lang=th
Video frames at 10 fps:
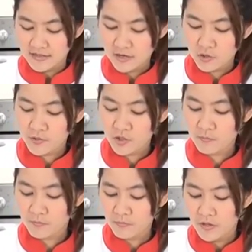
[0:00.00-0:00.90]
ถ้าคุณผู้ช
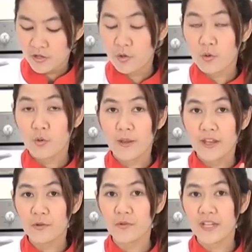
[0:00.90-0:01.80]
มดูเม
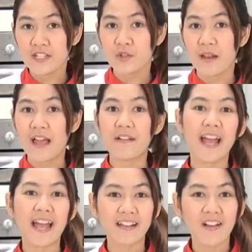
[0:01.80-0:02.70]
นูนี้จบแล้ว
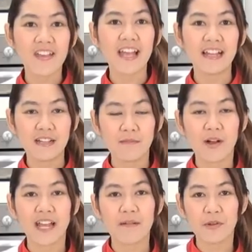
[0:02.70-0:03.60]
นะคะ ก็อย่าลืมล
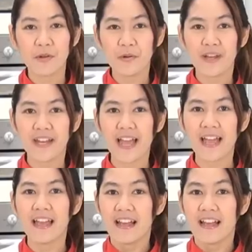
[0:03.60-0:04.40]
องทำดูด้วยนะคะ